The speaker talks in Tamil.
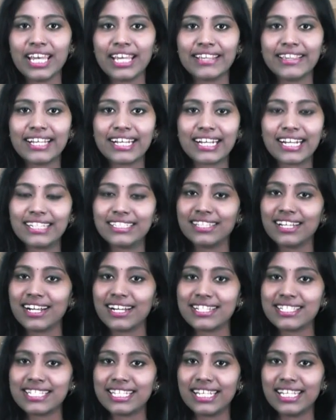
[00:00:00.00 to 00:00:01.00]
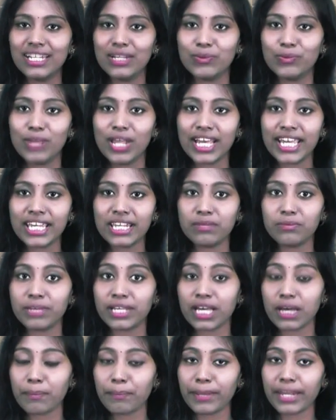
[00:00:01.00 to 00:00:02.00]
இந்த கண்காட்சியில் உலகின்
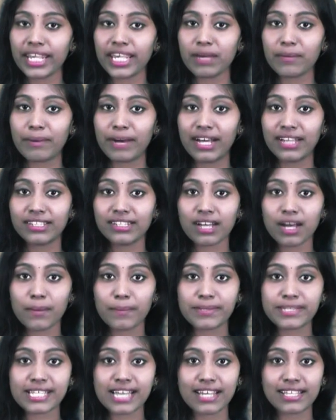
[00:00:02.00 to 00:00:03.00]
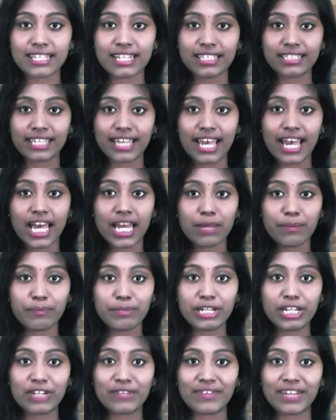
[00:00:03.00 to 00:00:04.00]
மிகப்பெரிய பாதுகாப்பு சாதன
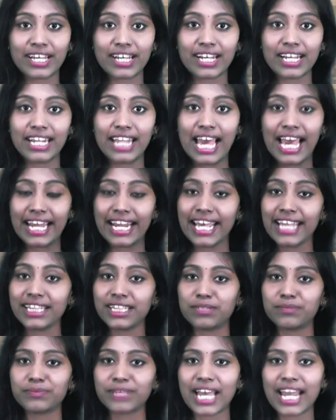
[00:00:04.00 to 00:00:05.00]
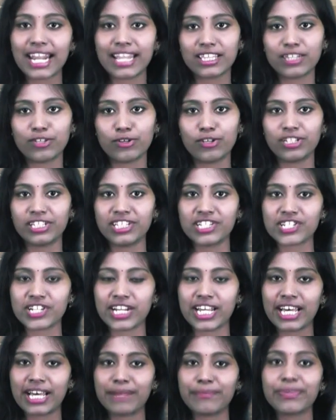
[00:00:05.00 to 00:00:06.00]
தயாரிப்பு நிறுவனங்கள் அனைத்தும் கலந்து கொள்கின்றன